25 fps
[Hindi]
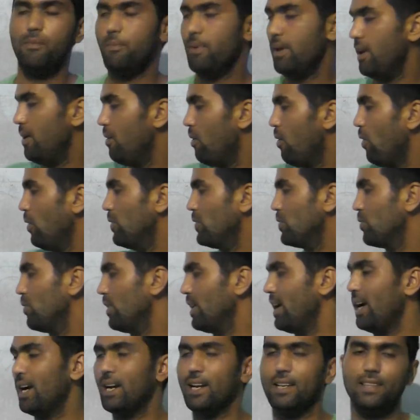तो इन होल्स को
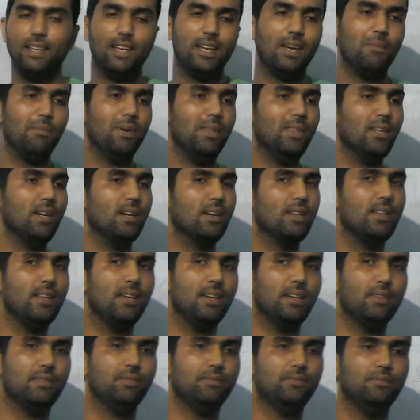क्या कर देंगे बंद कर
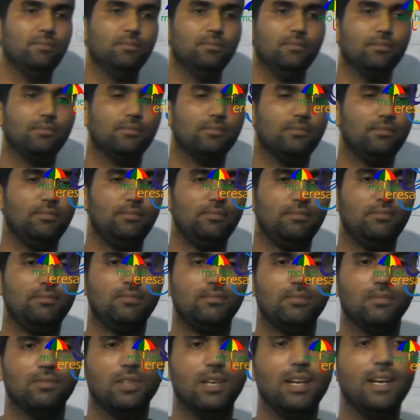देंगे
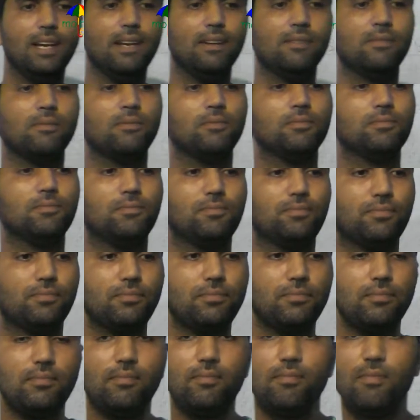ठीक है
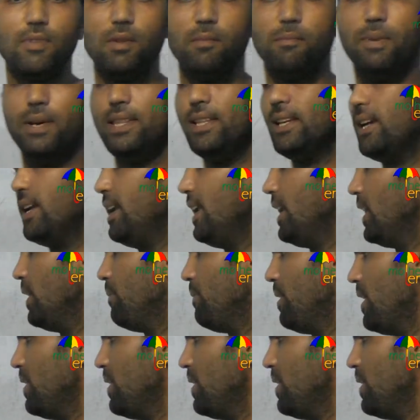बंद करने के